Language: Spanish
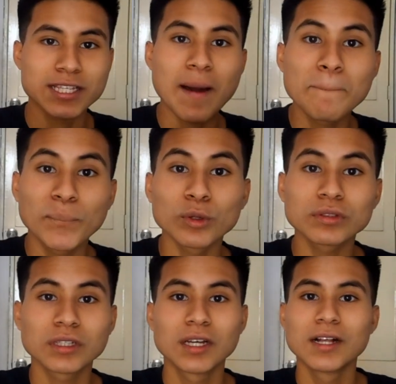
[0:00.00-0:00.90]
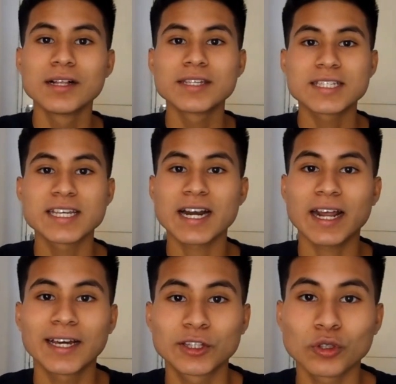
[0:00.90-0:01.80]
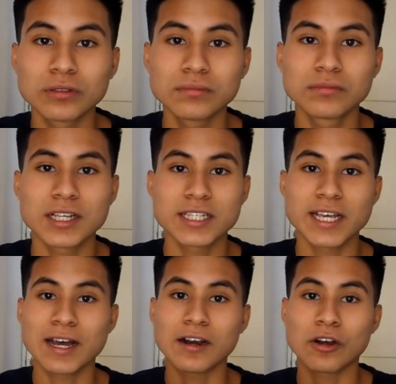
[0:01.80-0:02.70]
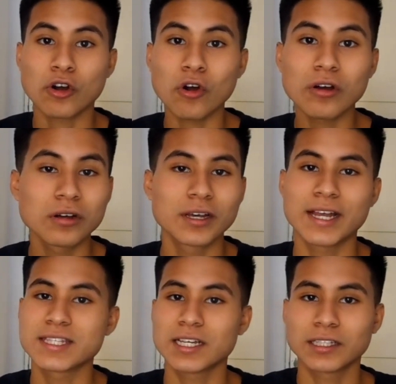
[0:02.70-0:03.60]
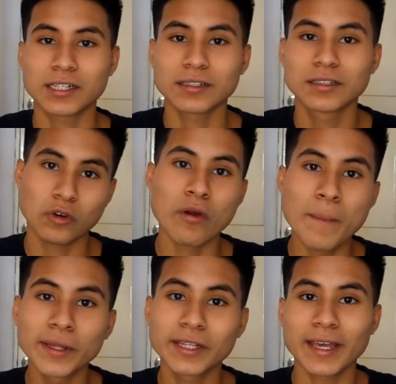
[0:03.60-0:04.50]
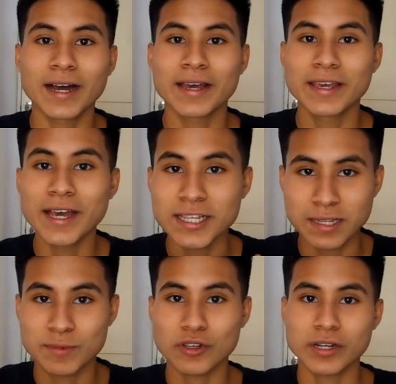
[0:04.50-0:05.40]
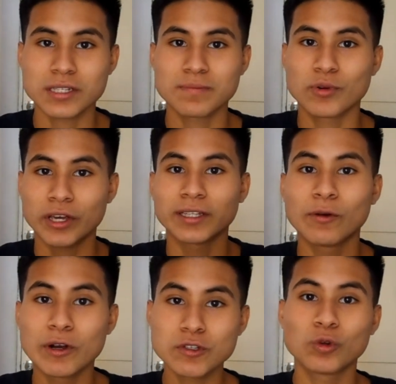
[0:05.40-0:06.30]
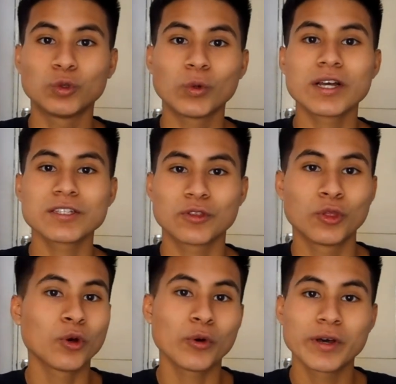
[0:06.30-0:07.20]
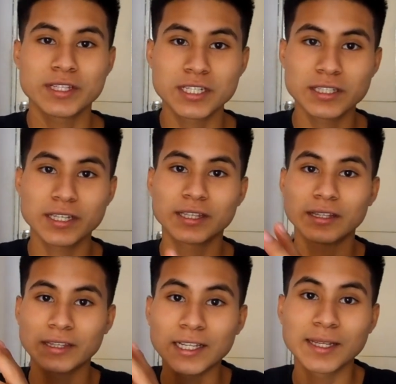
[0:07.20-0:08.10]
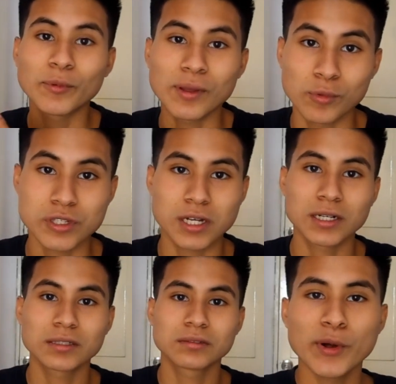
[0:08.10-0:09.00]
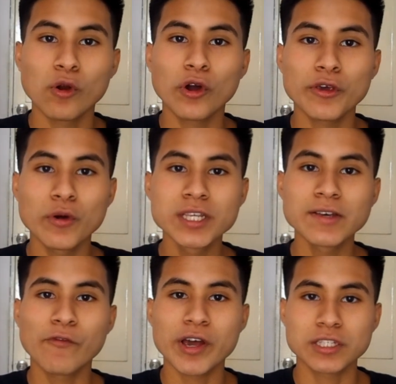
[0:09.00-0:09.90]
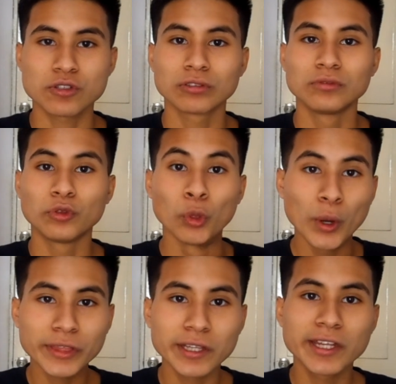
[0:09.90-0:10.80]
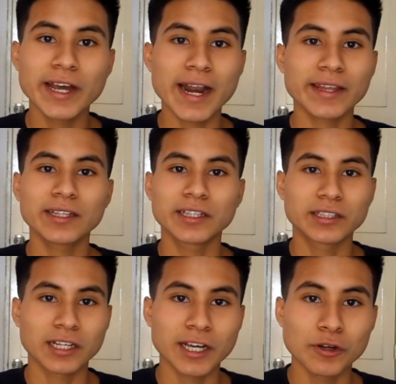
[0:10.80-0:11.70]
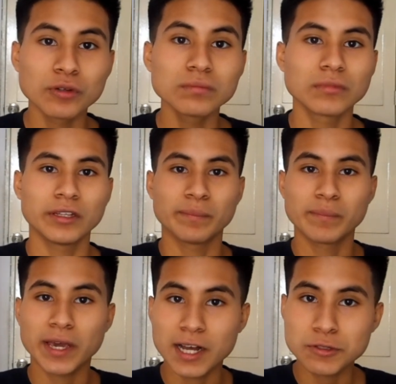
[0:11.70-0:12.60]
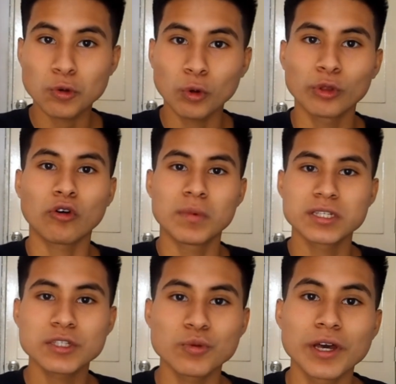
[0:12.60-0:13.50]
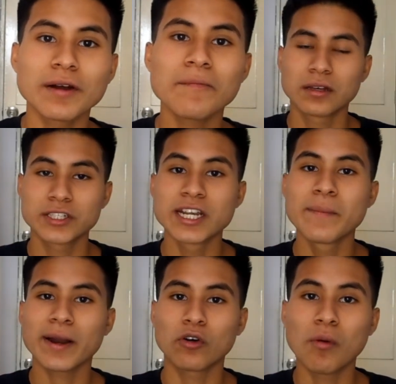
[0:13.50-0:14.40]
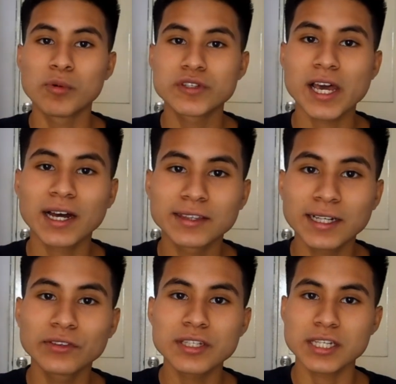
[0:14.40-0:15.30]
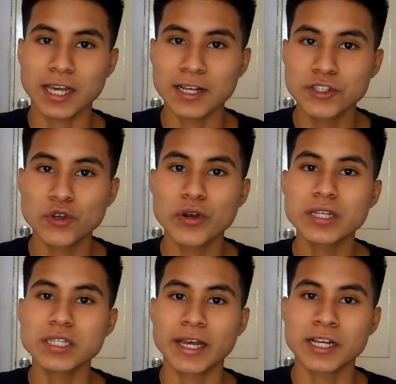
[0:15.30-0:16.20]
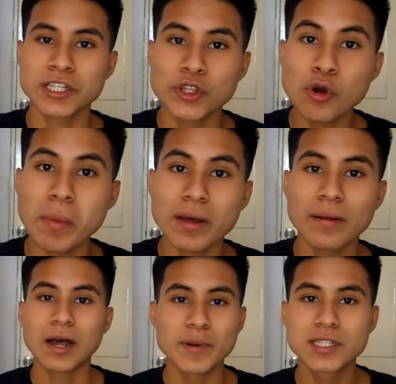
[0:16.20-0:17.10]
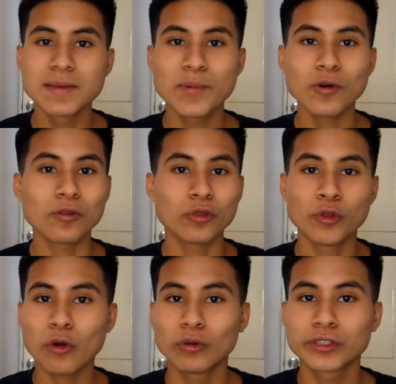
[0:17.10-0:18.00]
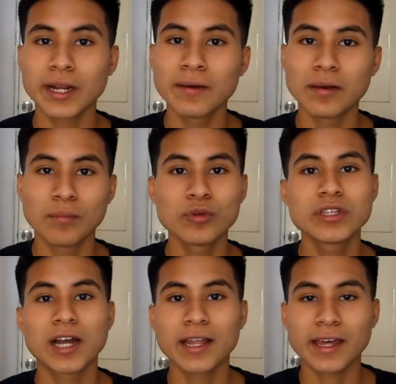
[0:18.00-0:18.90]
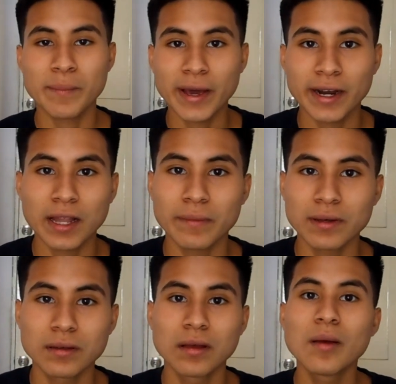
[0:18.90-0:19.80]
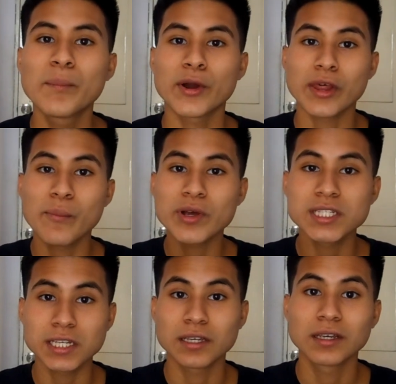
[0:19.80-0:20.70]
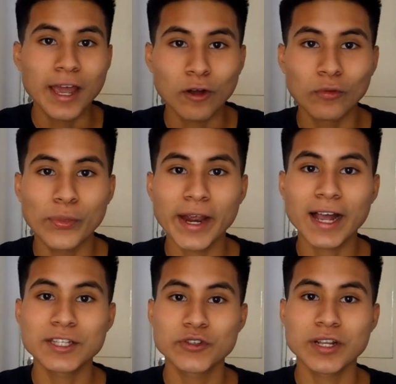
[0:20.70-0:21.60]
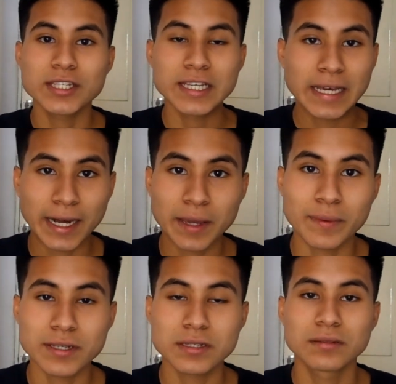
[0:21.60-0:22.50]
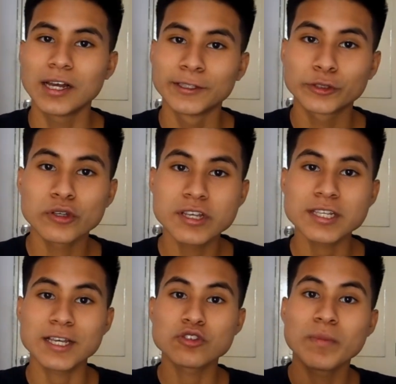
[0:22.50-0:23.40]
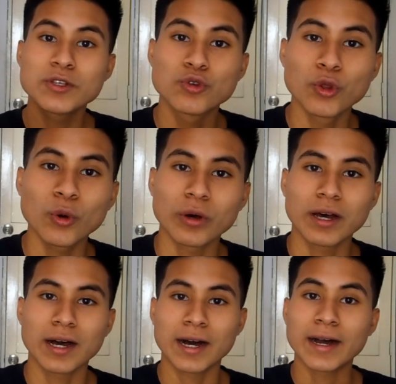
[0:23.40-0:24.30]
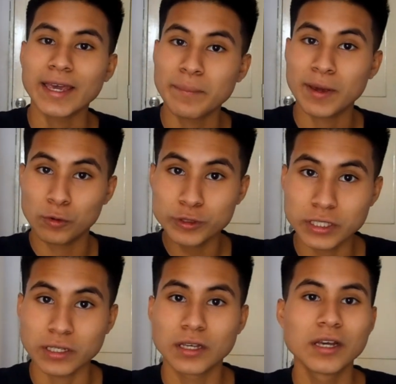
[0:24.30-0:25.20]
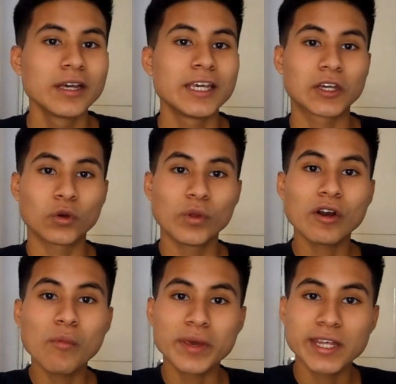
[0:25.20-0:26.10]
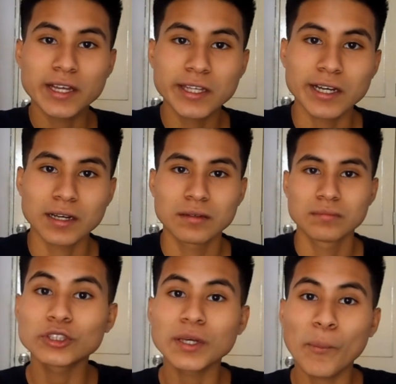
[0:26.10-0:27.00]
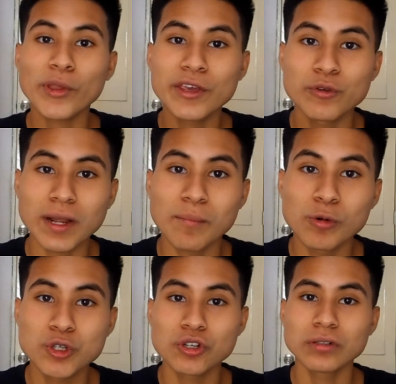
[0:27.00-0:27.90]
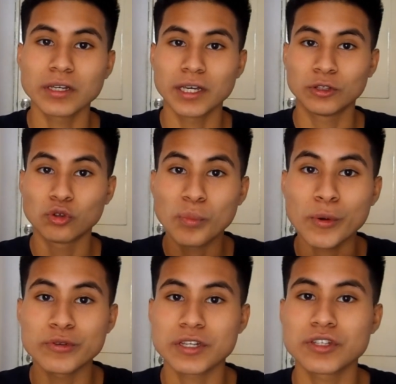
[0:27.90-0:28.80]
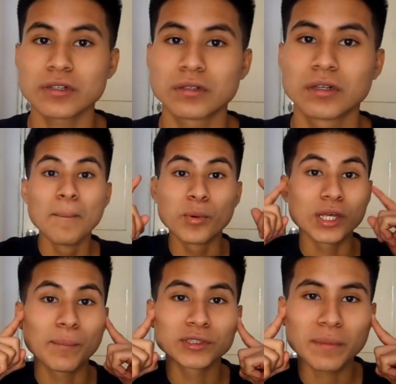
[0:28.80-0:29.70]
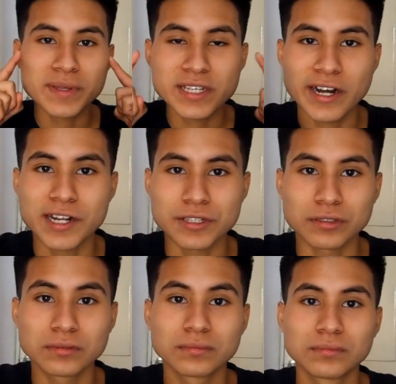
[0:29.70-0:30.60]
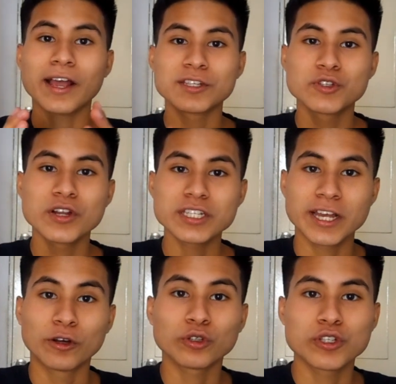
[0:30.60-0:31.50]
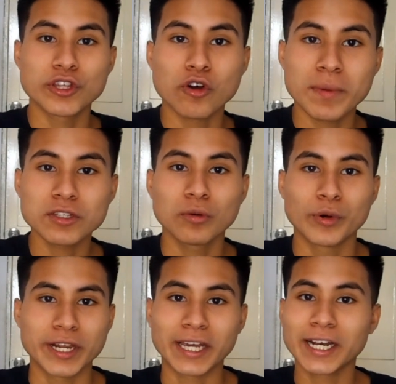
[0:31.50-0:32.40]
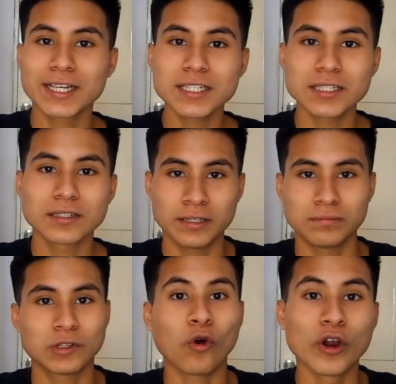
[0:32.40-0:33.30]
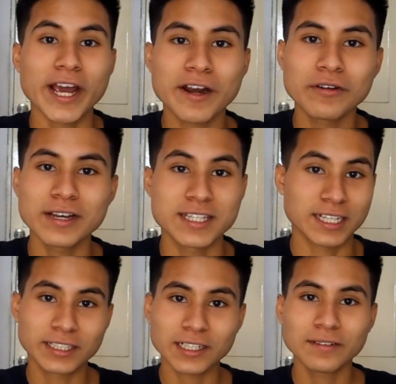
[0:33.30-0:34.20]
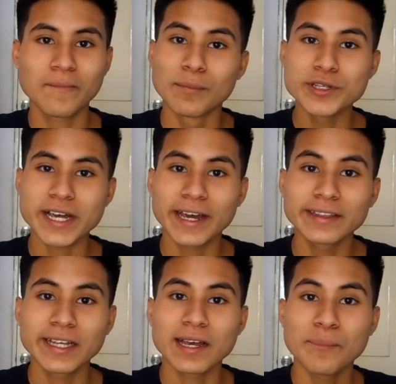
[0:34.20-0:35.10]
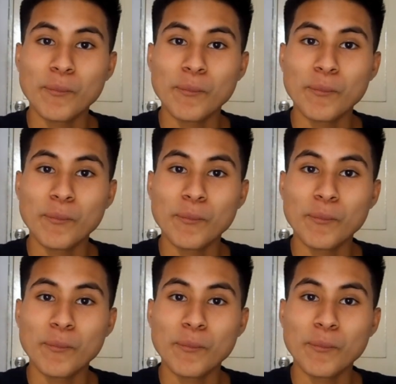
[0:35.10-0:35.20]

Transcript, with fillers: ya sea pop, ya sea reggaetón, ya sea rock, etcétera Obviamente hay excepciones, porque en algunas culturas no existe tal tipo de música. Pero lo que yo hice fue esto, no entendía nada de italiano, en mi caso cuando comencé a estudiar. Sin embargo, busqué cantantes y canciones en ese idioma. Al principio no encontré música de que me agradaba, pero después sí, encontré canciones increíbles. Entonces eso me ayudó a que me guste, incluirlo en mi día a día. Esto te puede ayudar mucho en tu pronunciación. Porque ponte a pensar en esto. Hay canciones en otros idiomas como en inglés, en coreano, etcétera, que mucha gente